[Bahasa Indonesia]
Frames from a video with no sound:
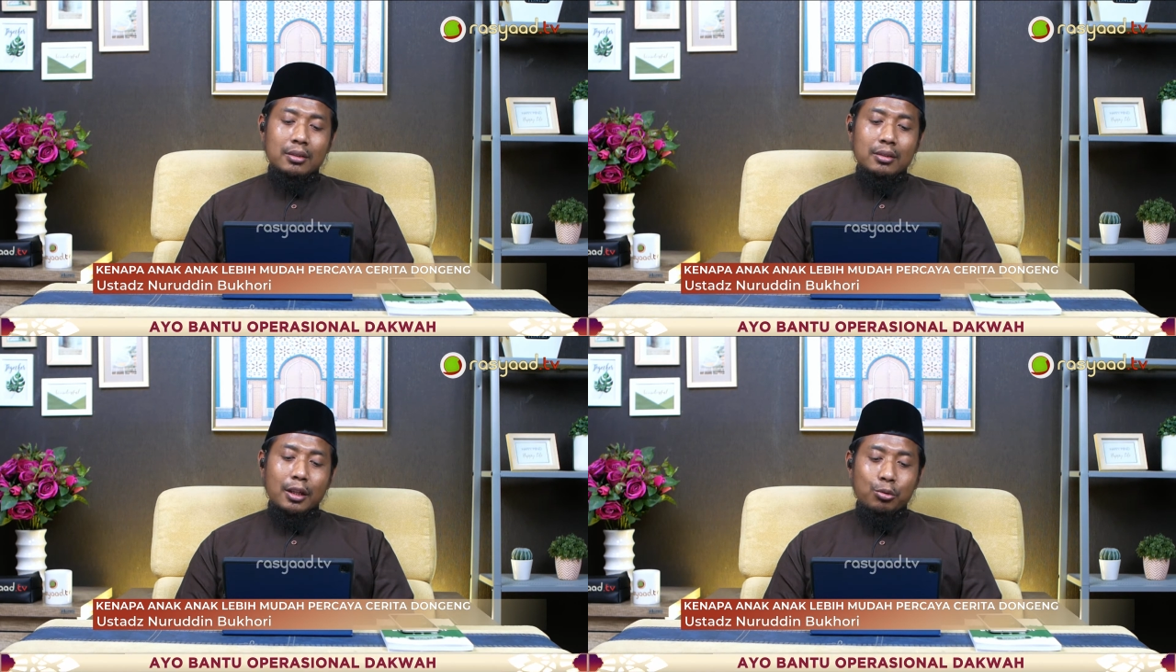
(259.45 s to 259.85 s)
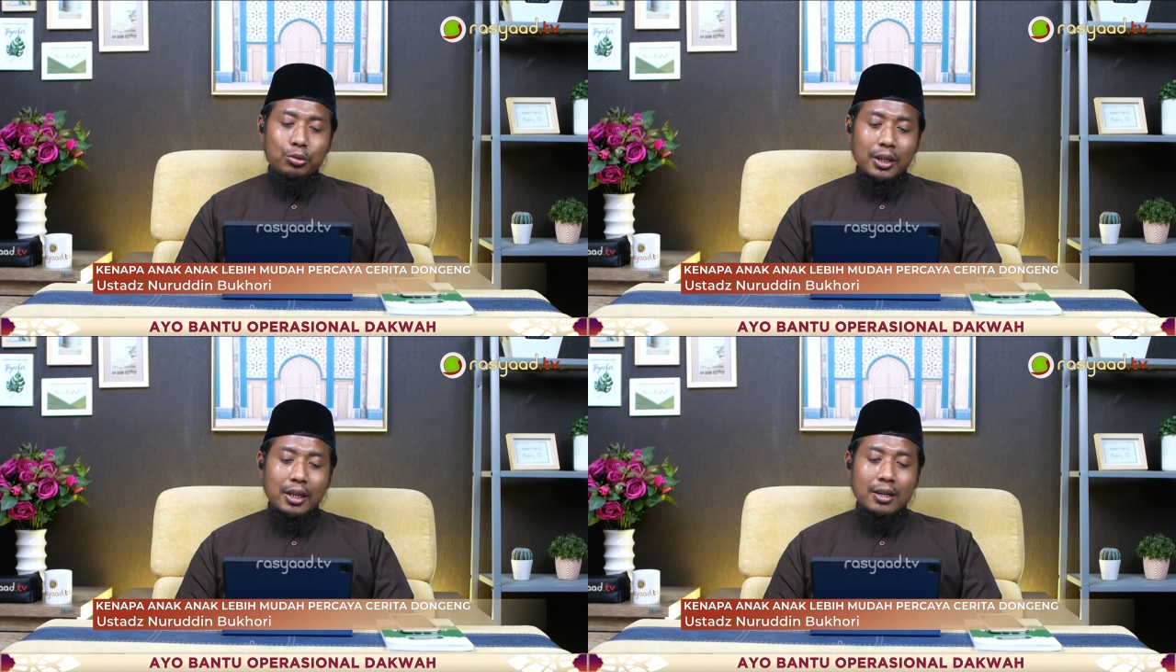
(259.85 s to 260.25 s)

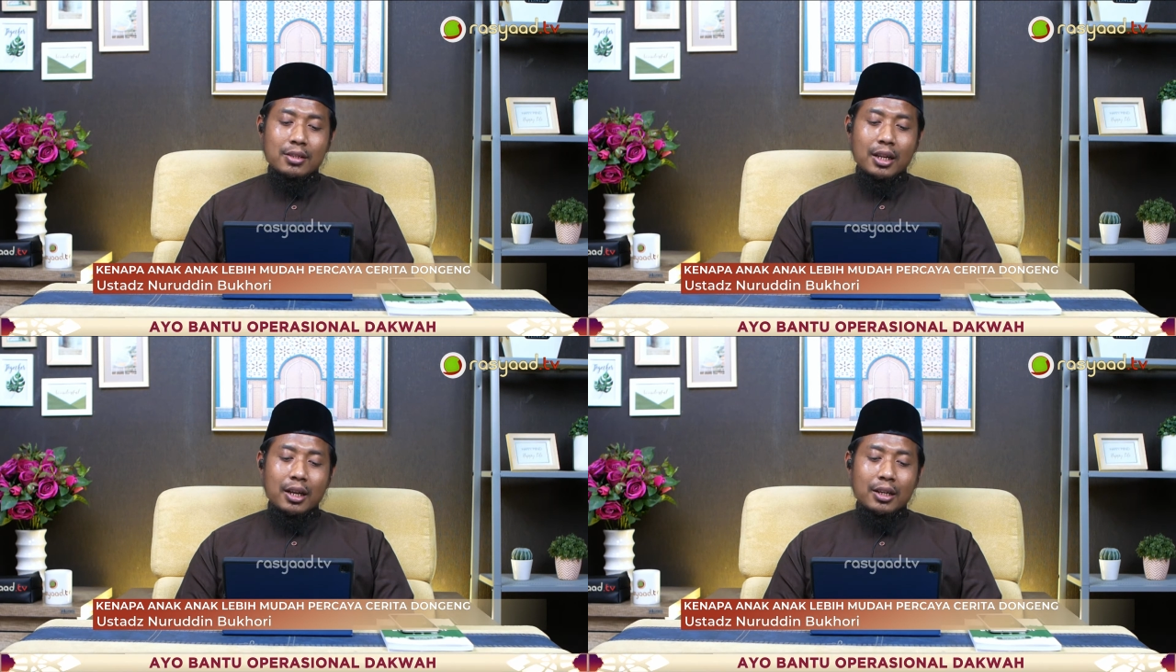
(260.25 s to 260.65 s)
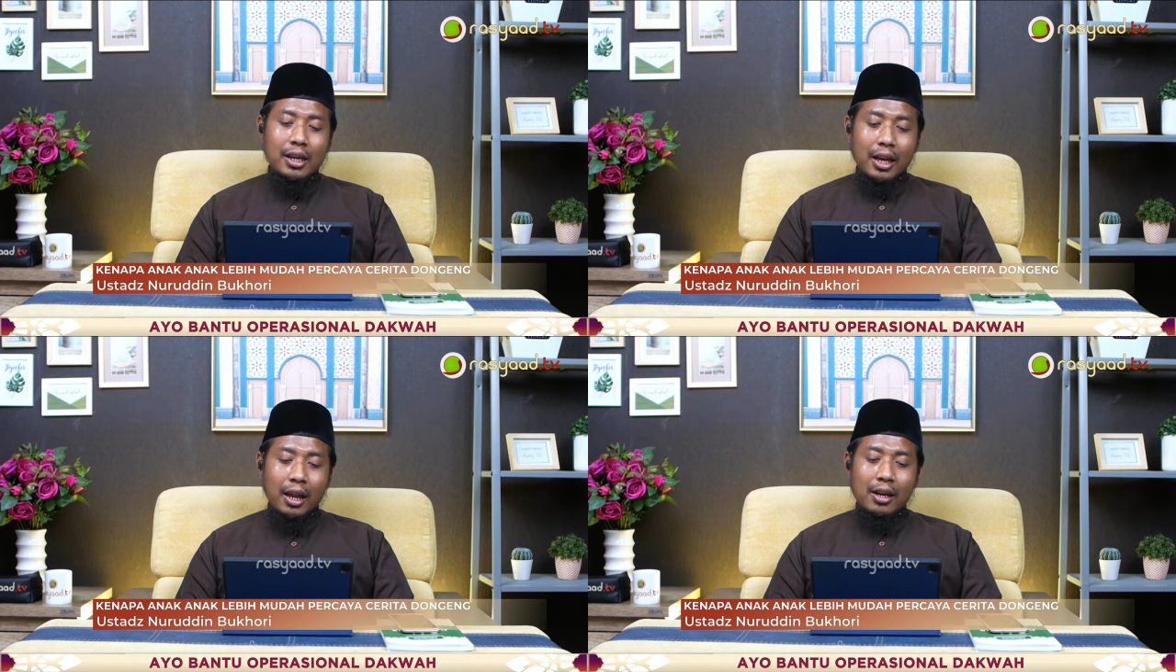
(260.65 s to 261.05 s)
tentunya yang sering
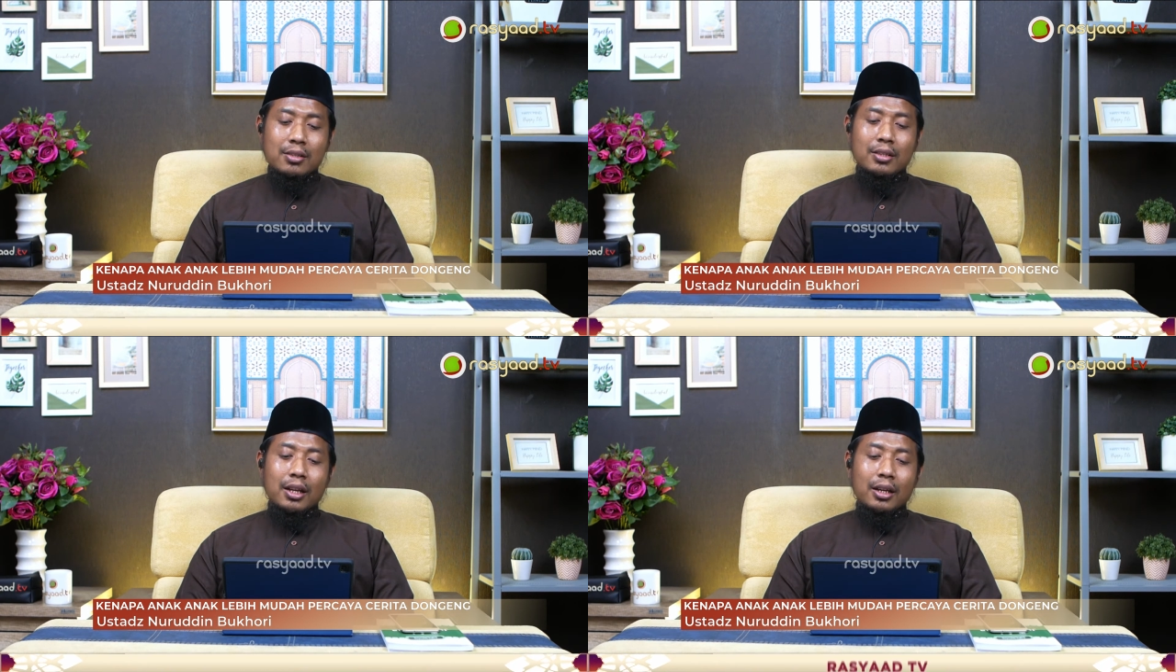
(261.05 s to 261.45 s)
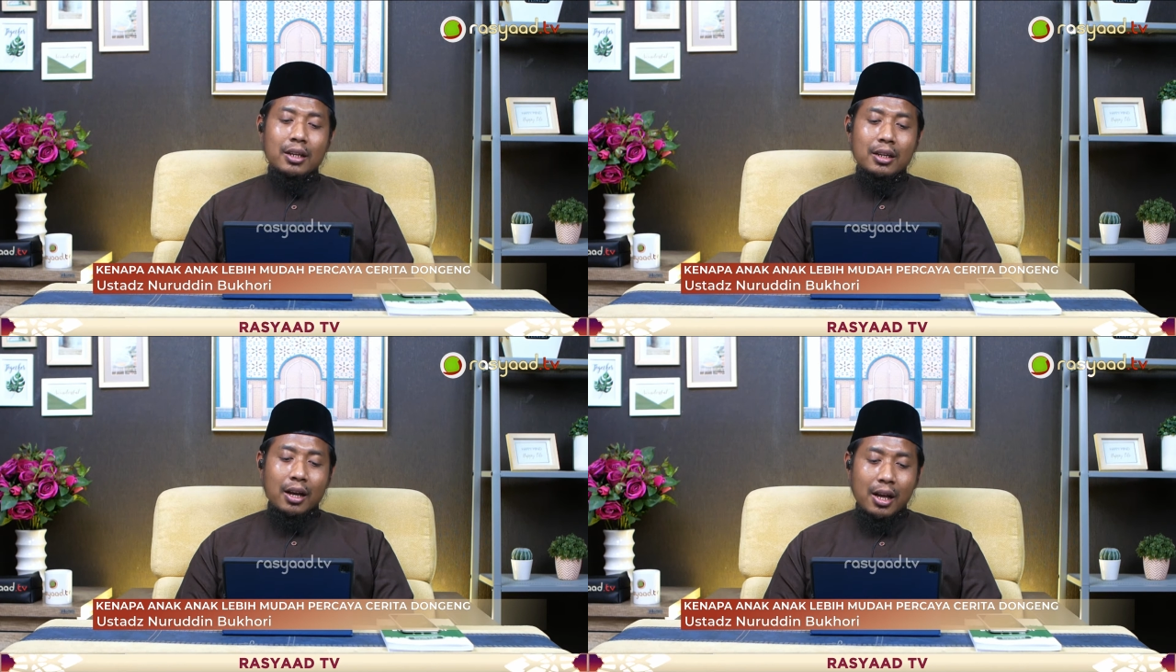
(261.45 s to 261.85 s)
dilihat dan sering
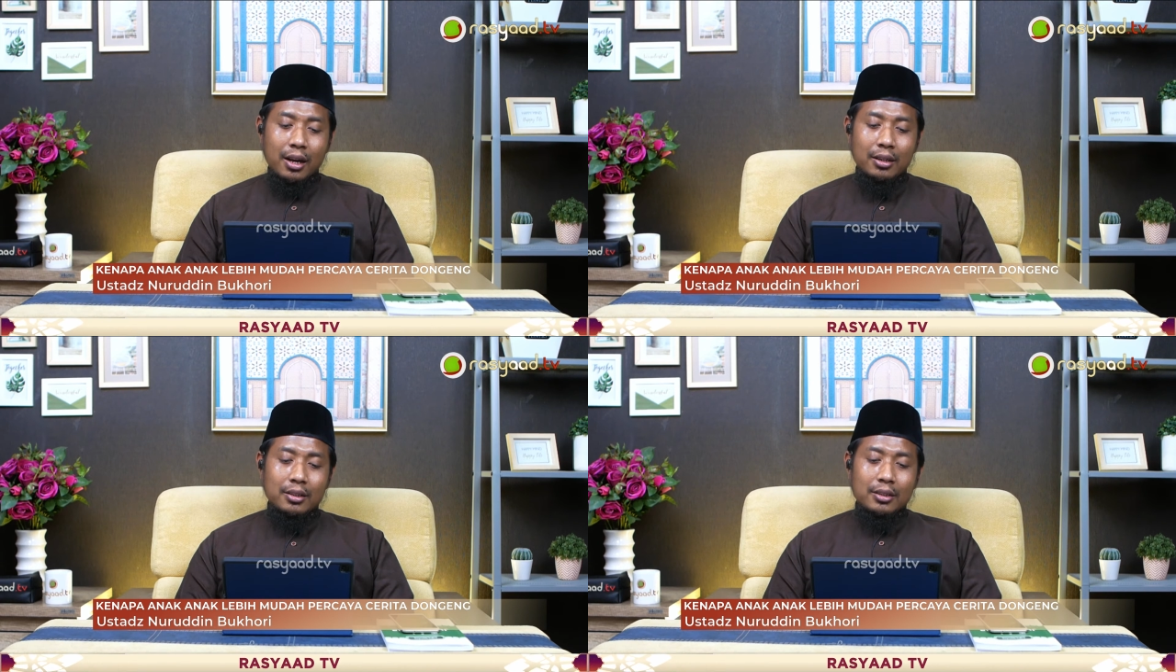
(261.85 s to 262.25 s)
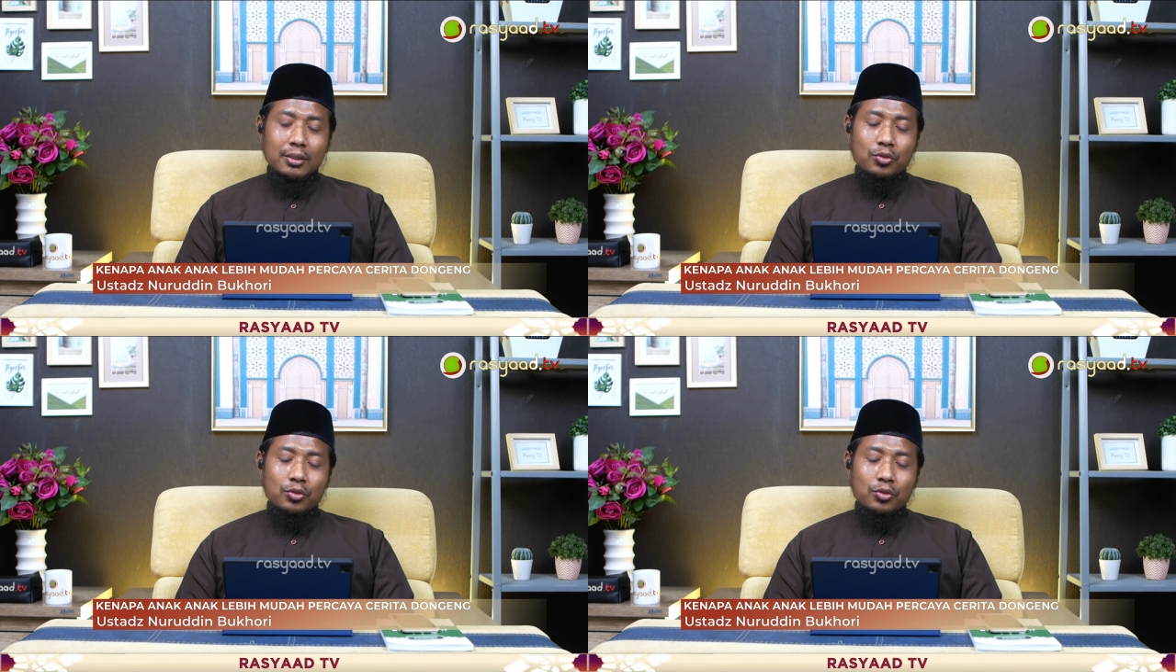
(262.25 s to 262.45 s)
didengar